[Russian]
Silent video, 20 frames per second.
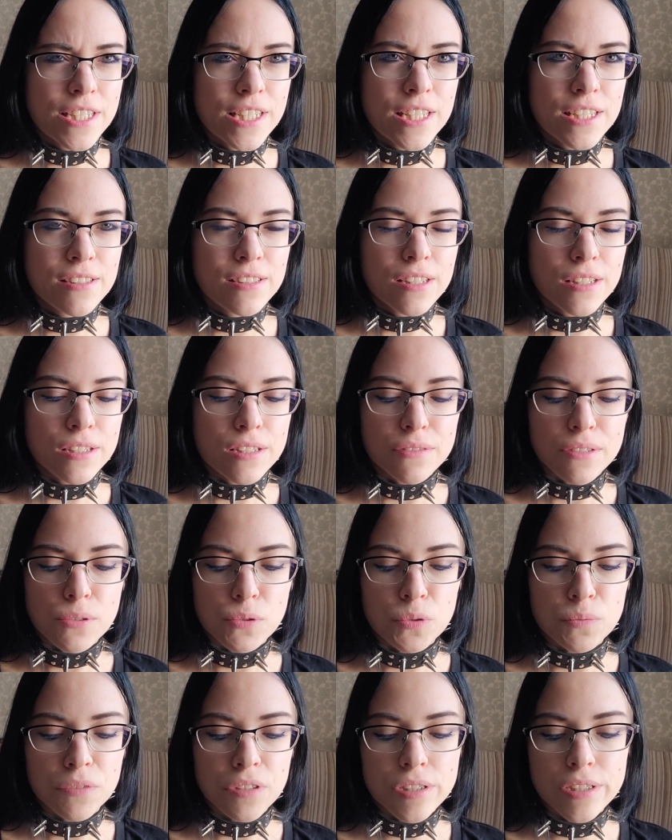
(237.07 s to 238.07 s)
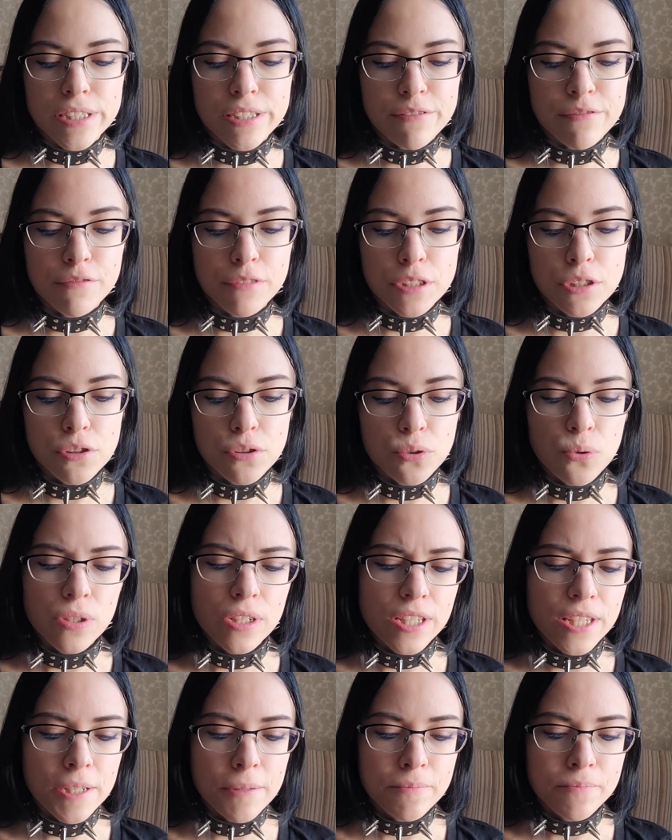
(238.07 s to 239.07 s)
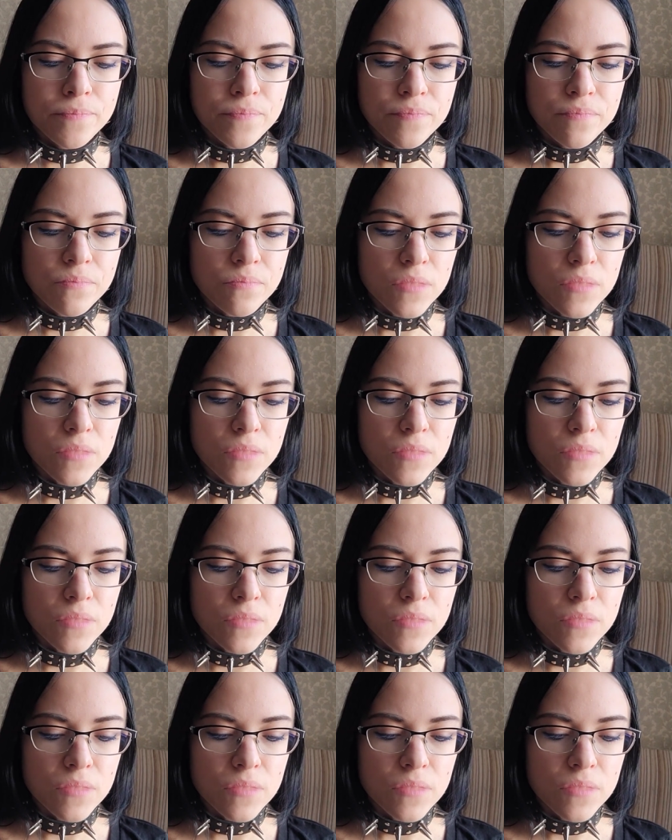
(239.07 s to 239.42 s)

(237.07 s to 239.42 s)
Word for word: не осталась в каком-то диком восторге.